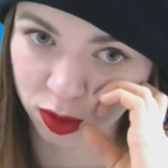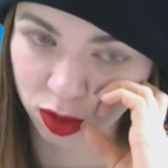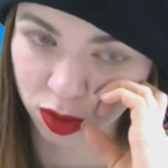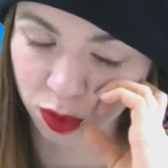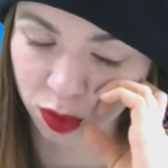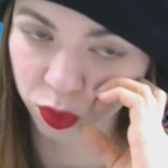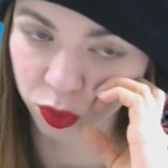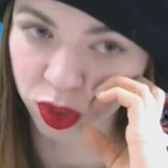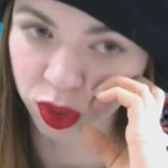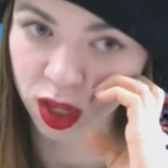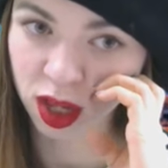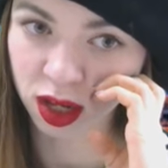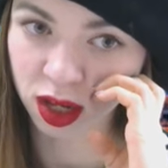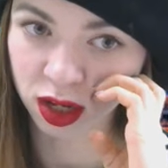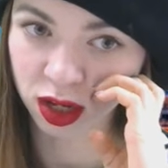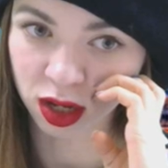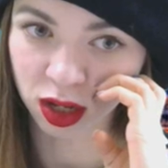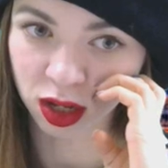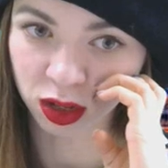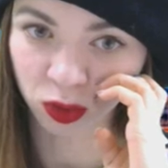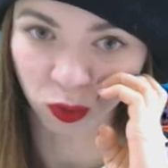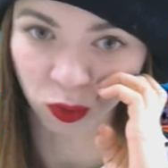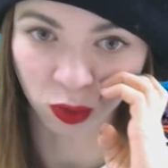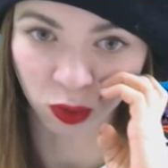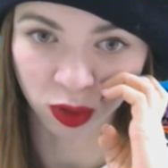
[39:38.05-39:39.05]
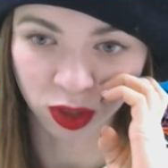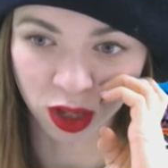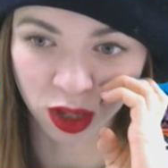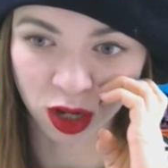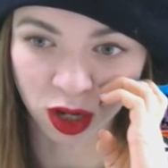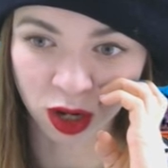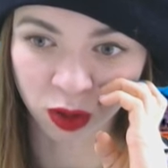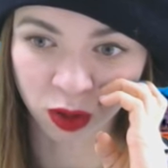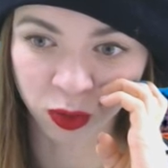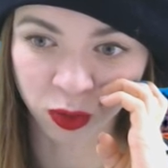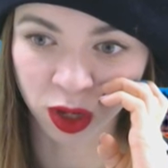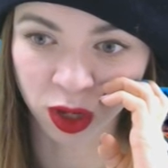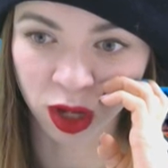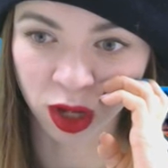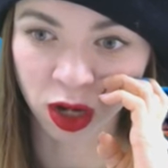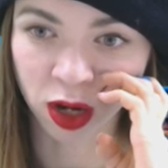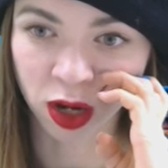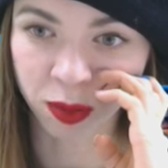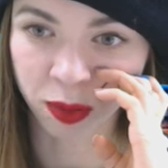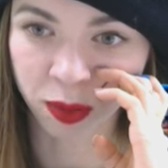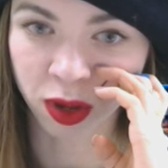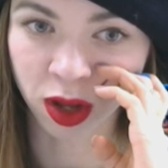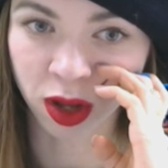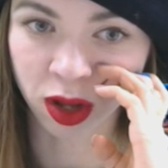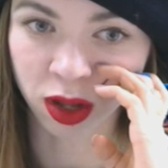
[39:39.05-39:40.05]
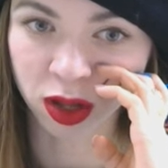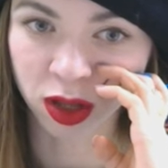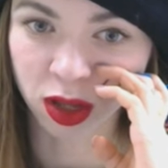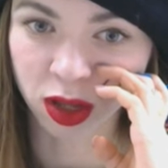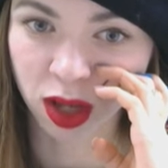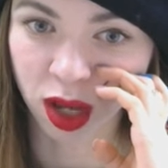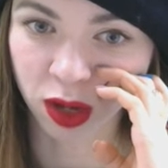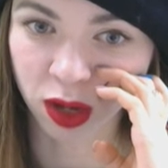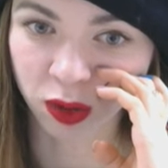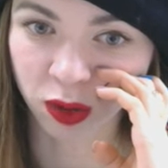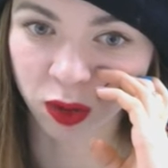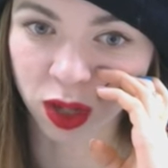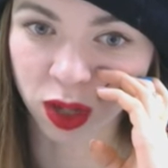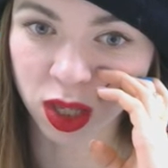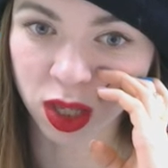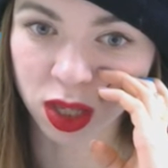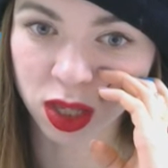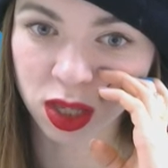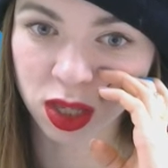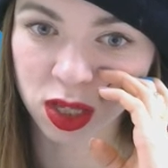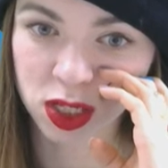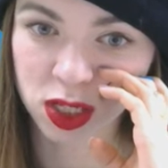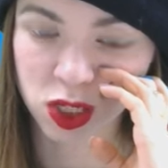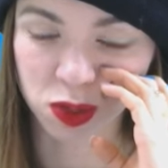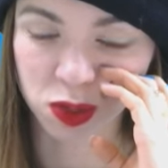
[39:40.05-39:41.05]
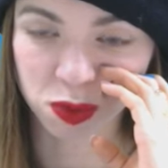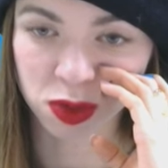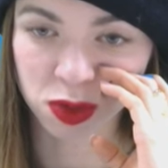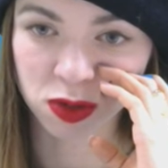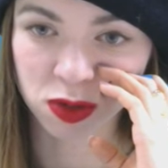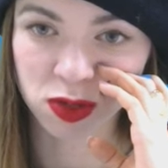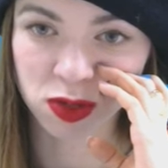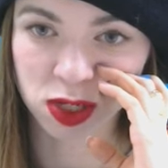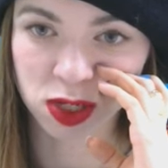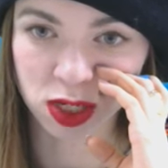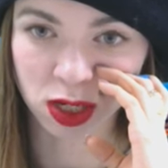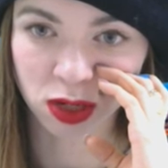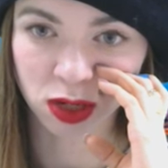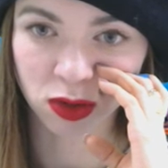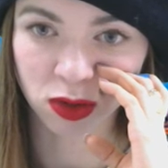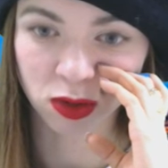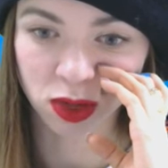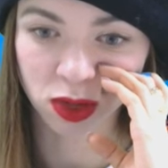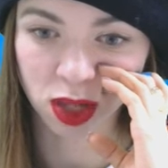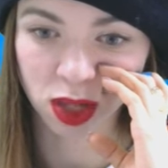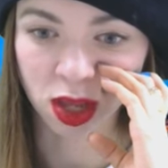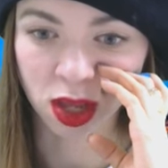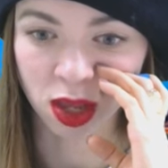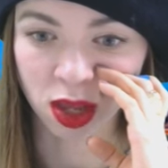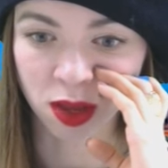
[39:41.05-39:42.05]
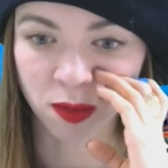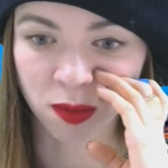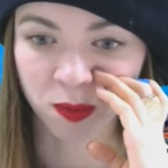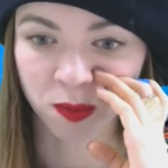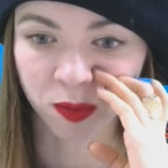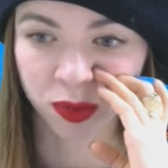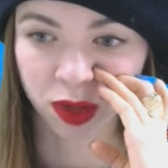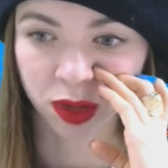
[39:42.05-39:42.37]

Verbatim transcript: でも転換とか狙うんであればあの平均足見るんじゃなくて